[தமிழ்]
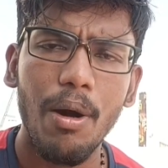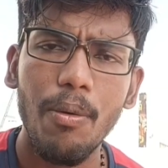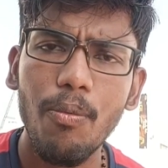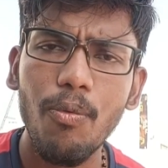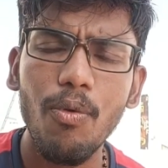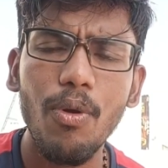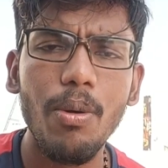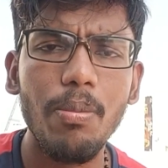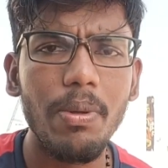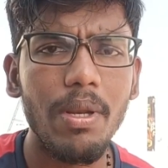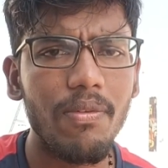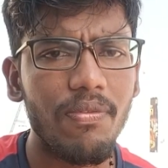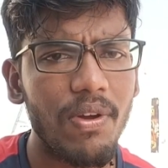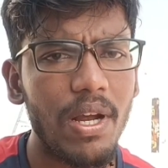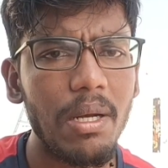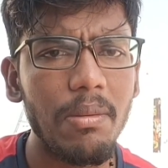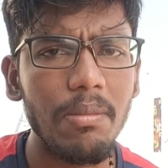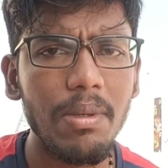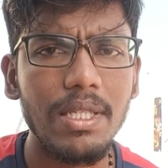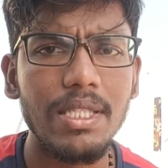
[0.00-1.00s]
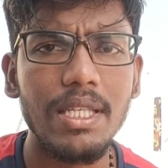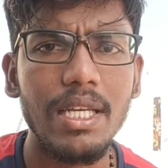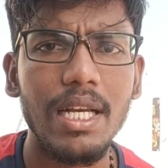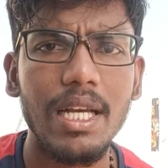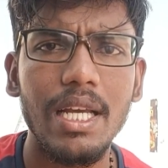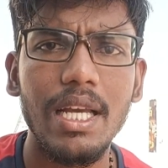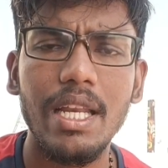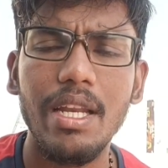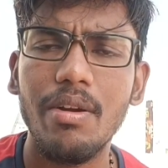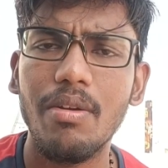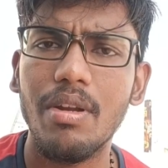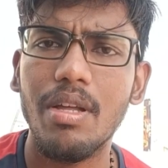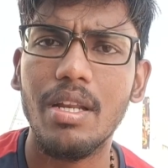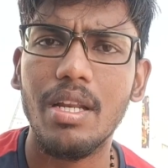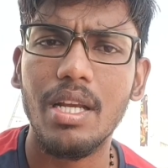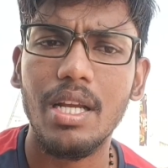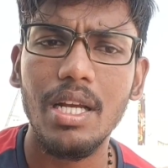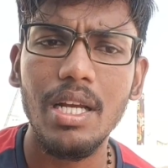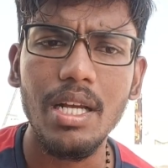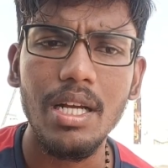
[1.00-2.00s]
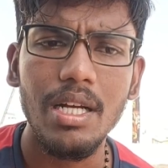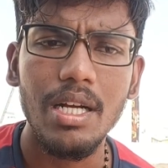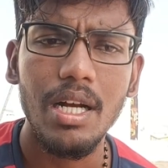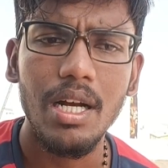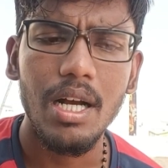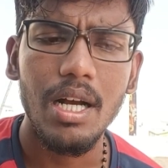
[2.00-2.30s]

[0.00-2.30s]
அவ்வளோ பெரிய ஃபேன் பேஸ் எங்கள் ஏரியாவில் இருக்குது